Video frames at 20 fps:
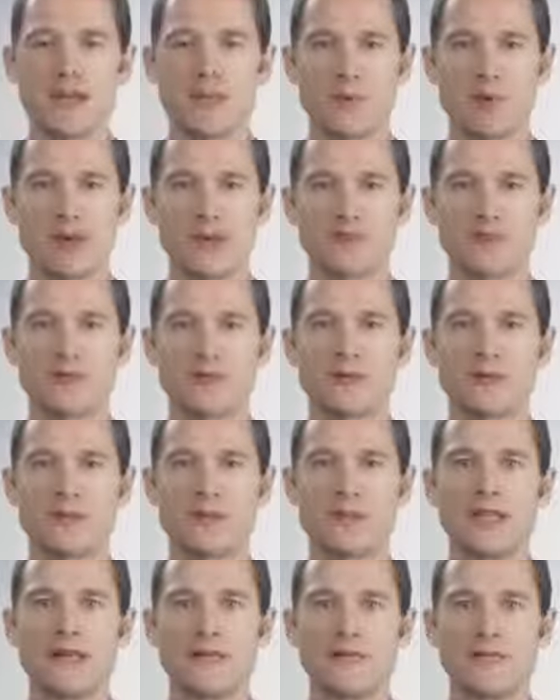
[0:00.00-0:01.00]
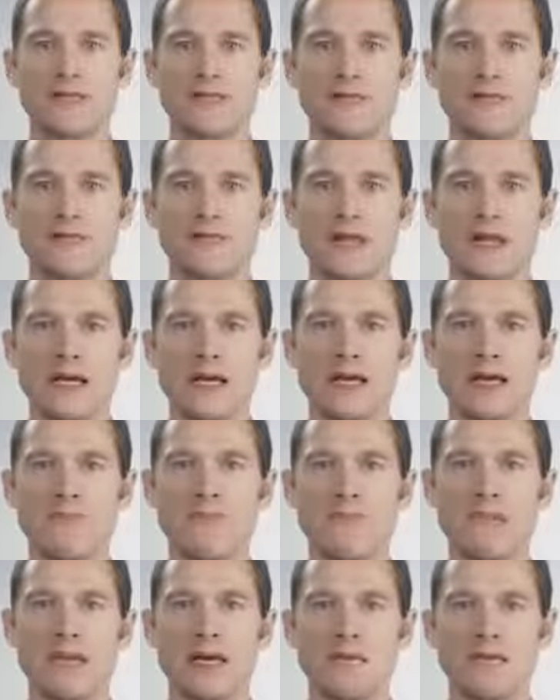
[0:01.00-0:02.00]
необходимых витаминов и
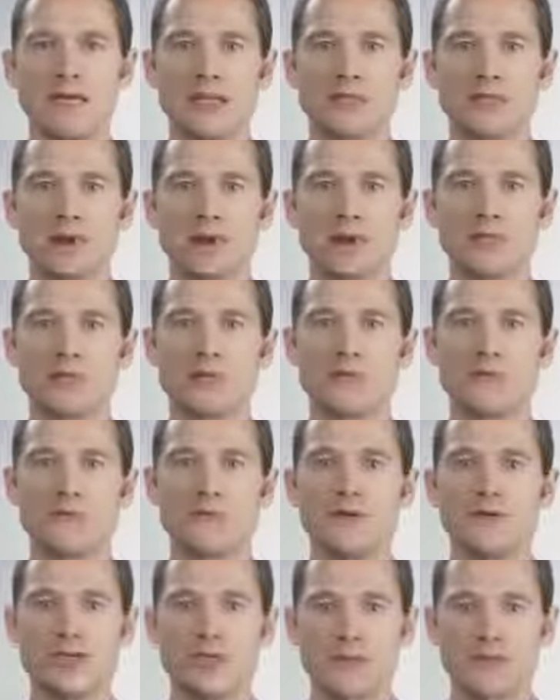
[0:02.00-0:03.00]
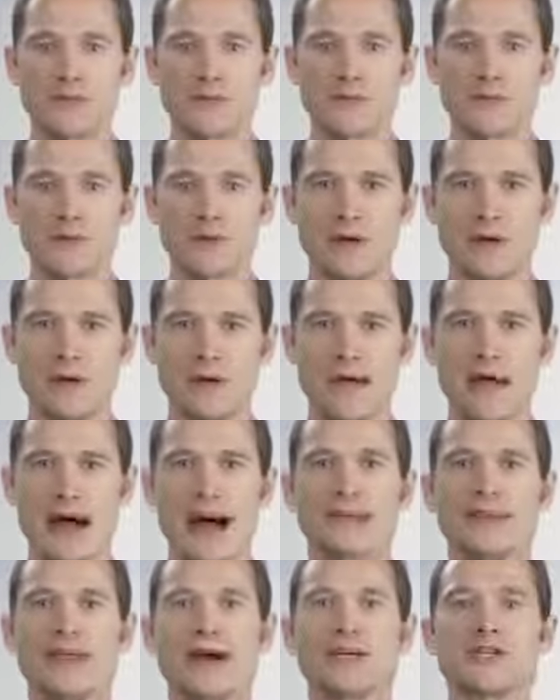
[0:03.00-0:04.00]
витаминоподобных веществ,
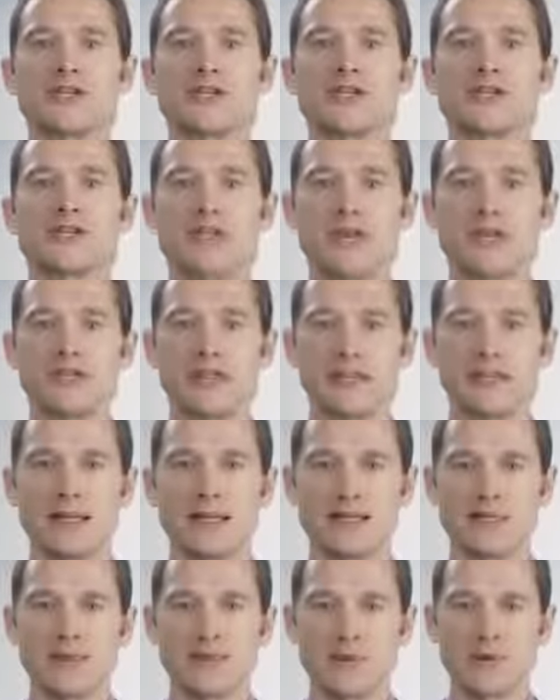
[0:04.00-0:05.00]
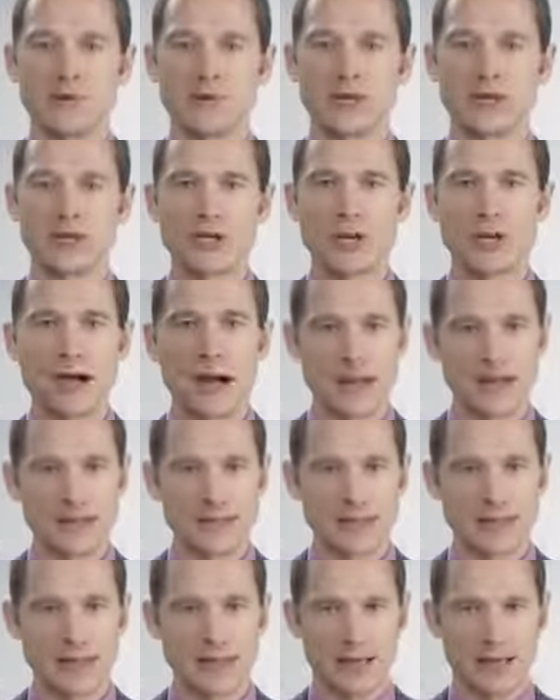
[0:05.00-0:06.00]
а также дополнительный источник
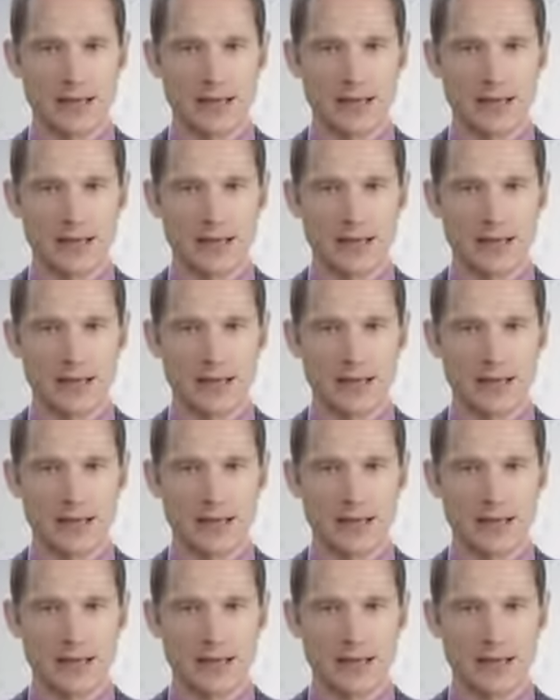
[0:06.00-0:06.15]
кальция.